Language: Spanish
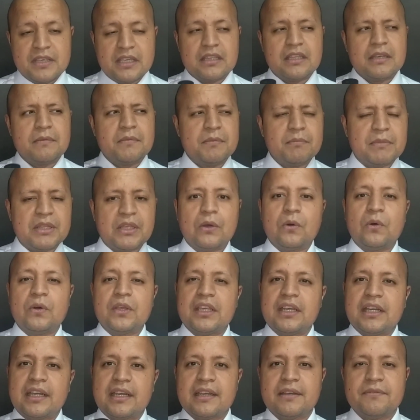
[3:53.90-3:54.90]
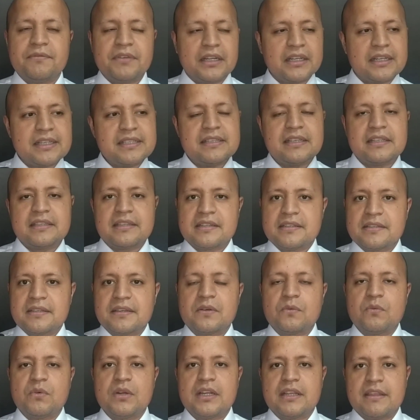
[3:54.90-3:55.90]
También me dijo, oye, qué fragancia traes
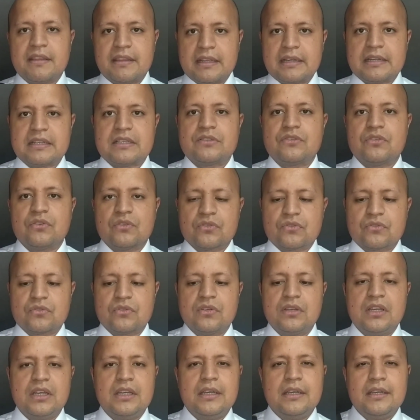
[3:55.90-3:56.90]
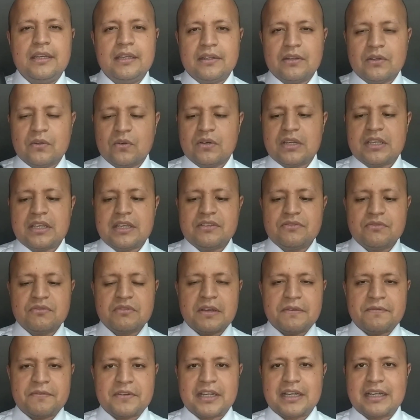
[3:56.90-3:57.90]
que huele delicioso. No, es
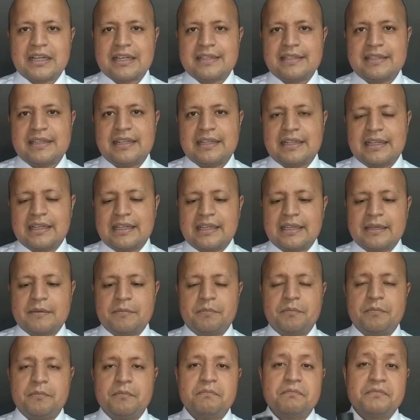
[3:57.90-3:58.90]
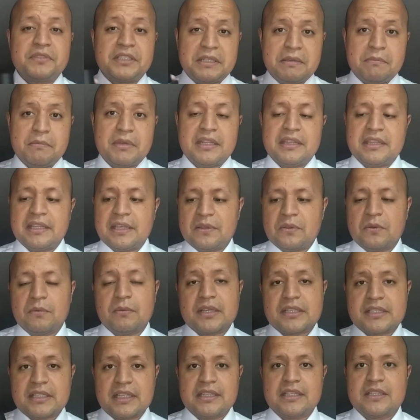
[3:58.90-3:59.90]
una fragancia en la que sí me han dado
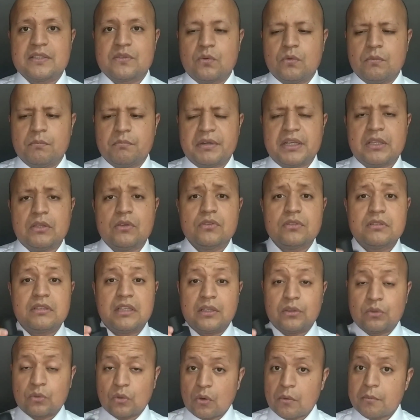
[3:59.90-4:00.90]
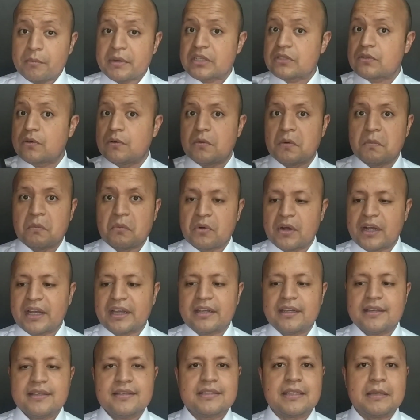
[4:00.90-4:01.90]
bastantes cumplidos, tanto hombres como
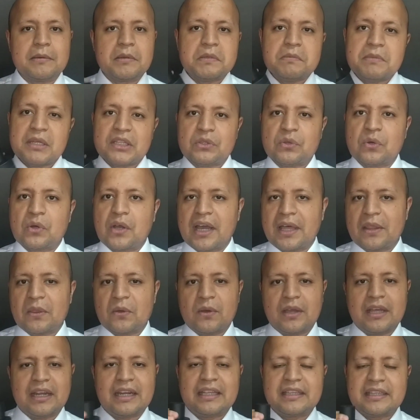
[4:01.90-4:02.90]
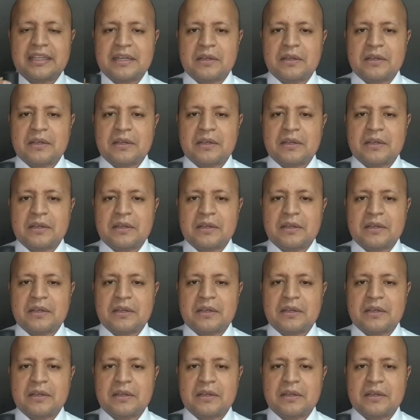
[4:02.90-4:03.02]
mujeres. También me ha tocado que la